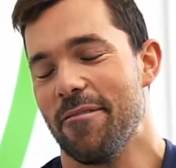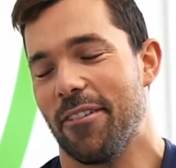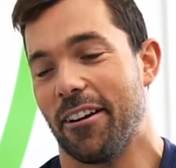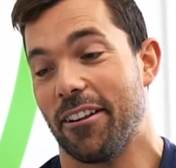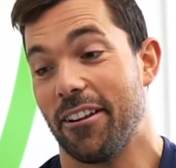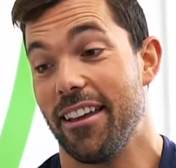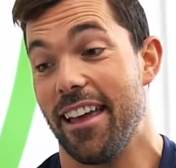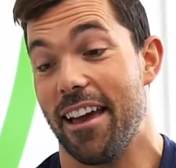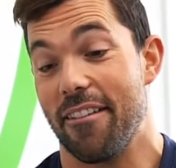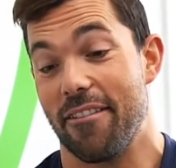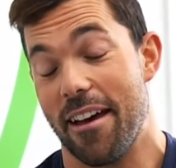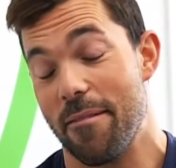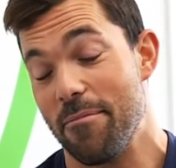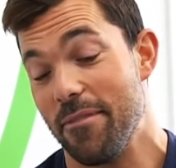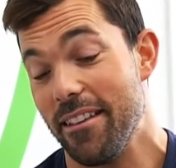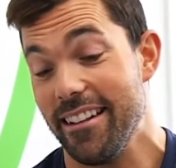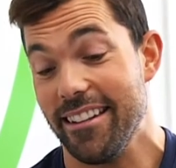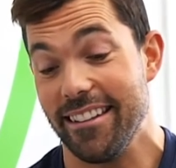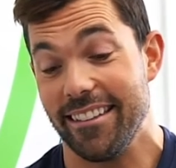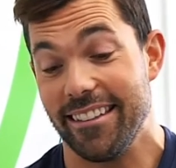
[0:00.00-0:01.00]
Fait que là, il avait
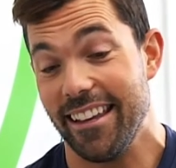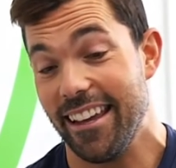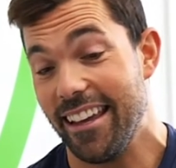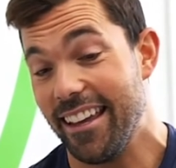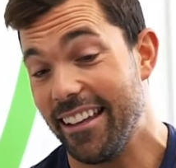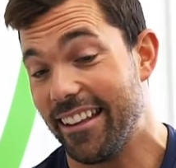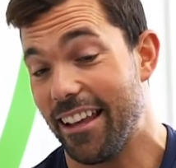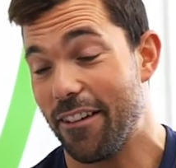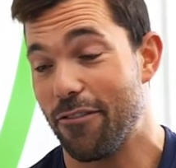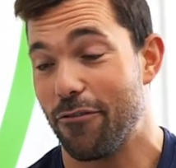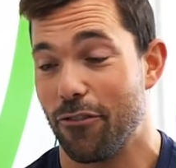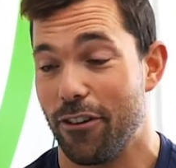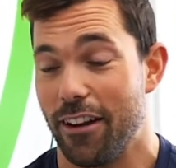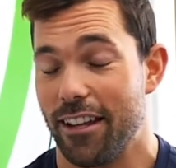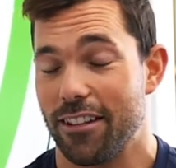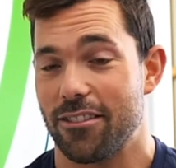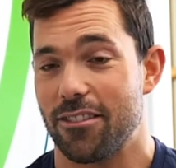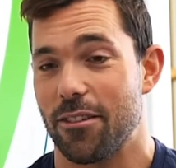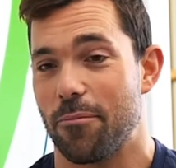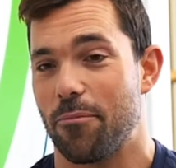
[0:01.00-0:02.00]
amené l'idée de
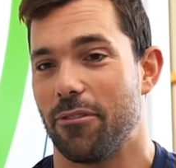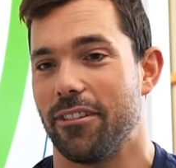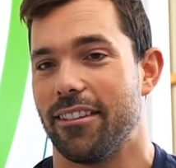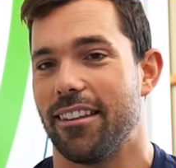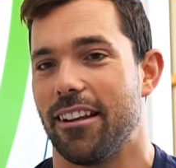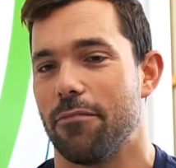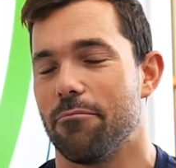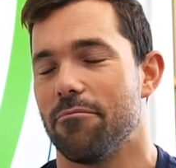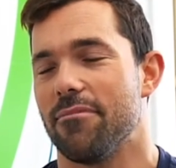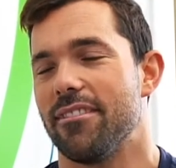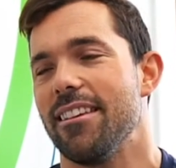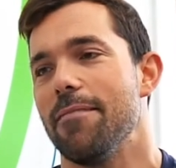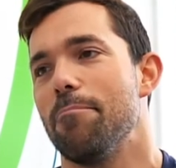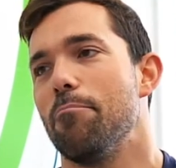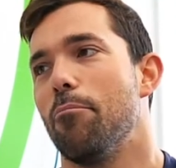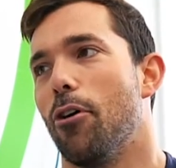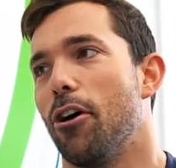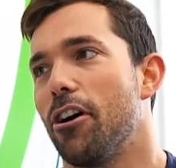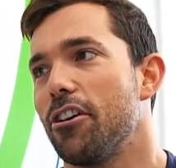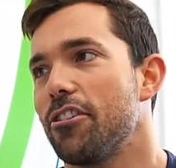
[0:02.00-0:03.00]
l'infolette, ça, pour on était c'est
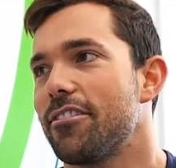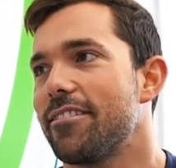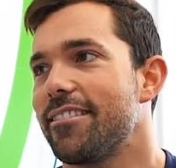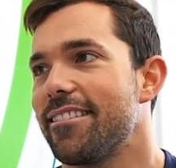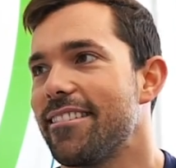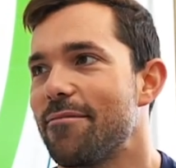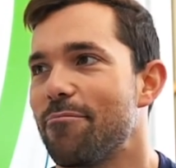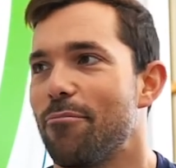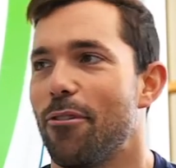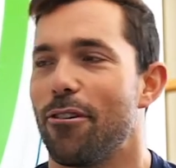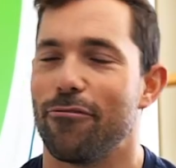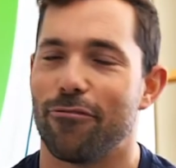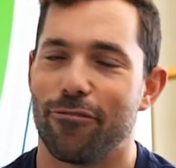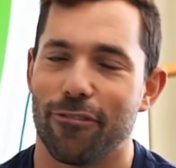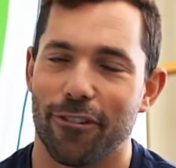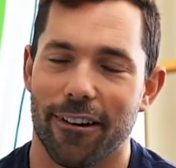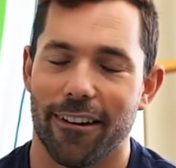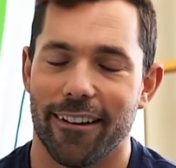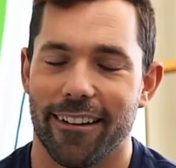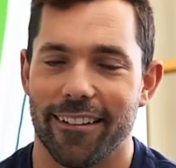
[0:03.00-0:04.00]
poche, c'est pas le
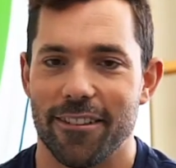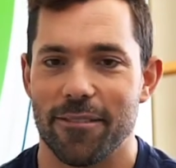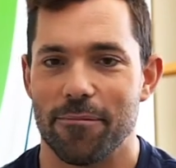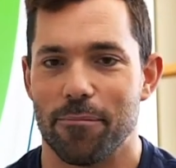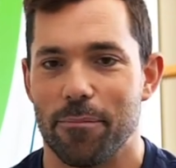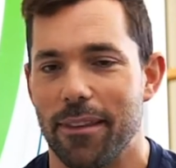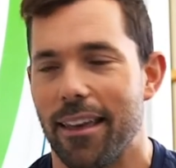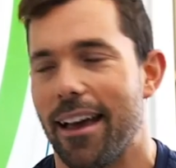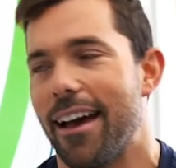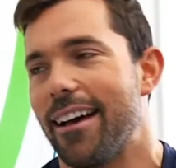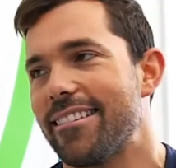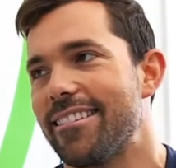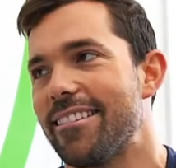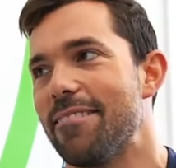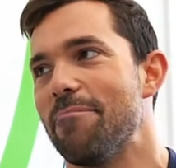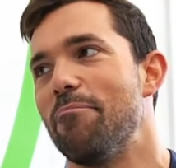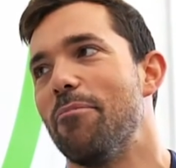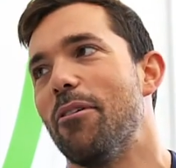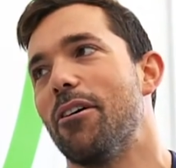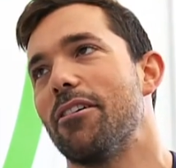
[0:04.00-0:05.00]
fun, une pièce,
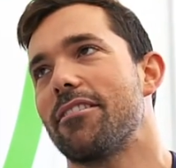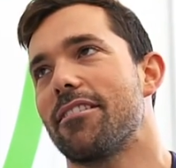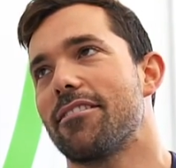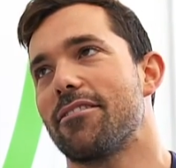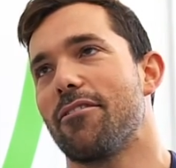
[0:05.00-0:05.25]
c'est poche.